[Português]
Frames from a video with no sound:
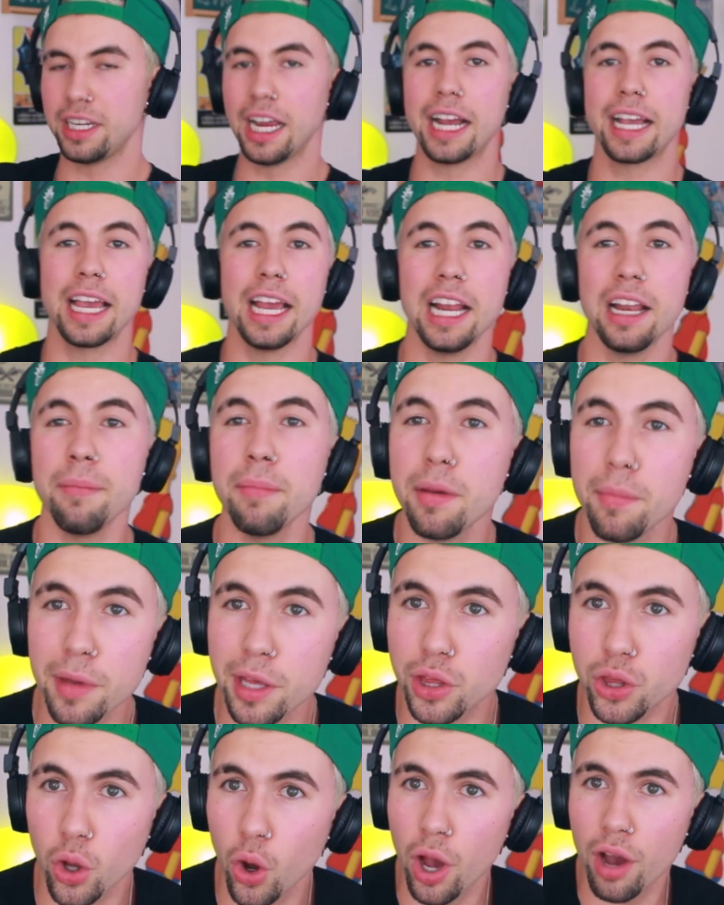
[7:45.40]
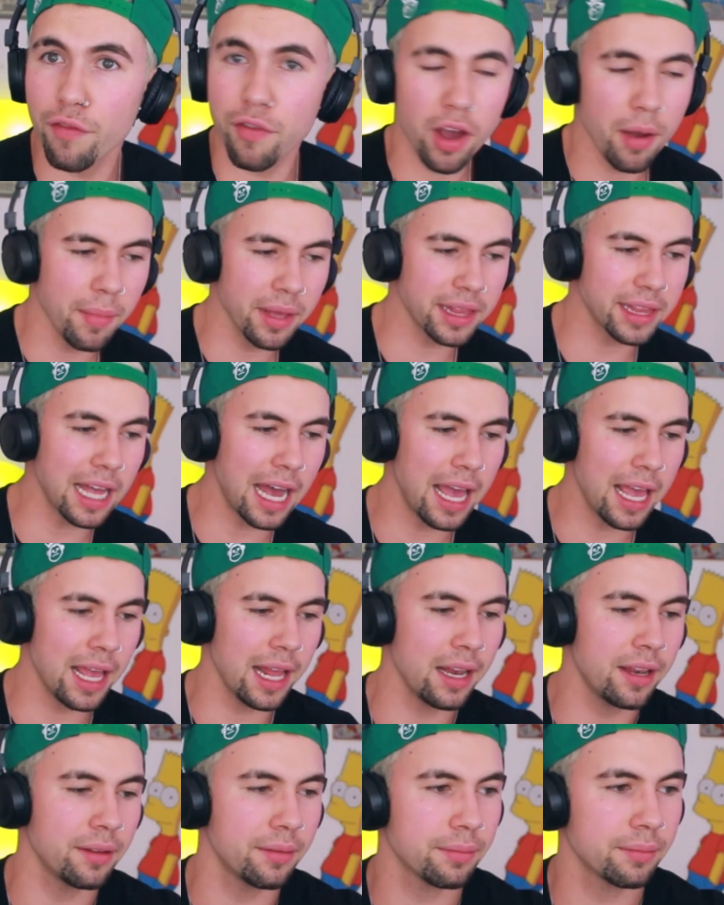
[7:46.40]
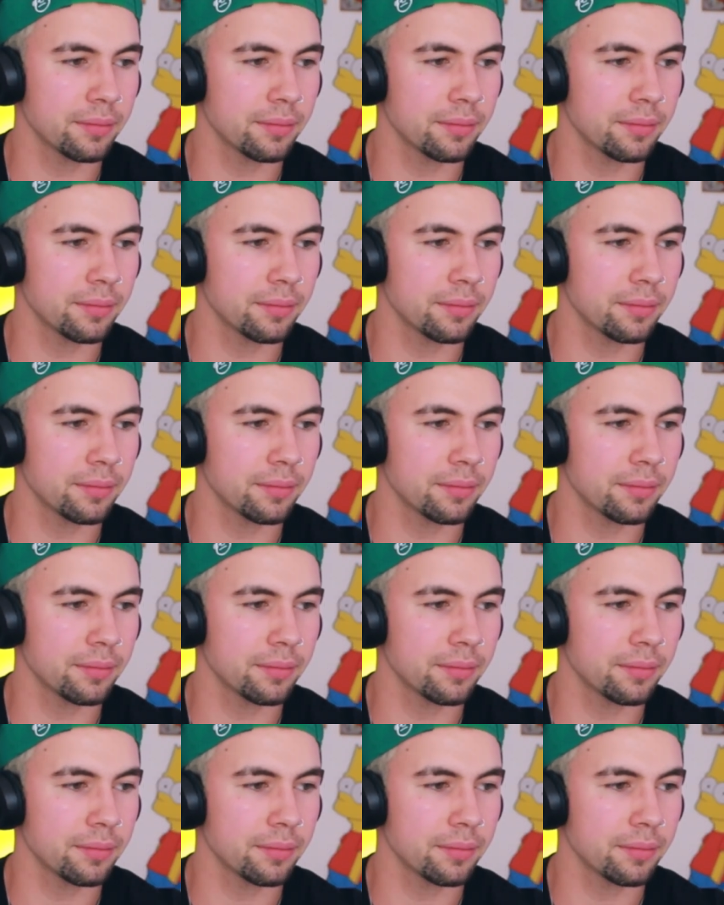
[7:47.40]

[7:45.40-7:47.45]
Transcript: Já que ele me imitou, eu vou imitar ele.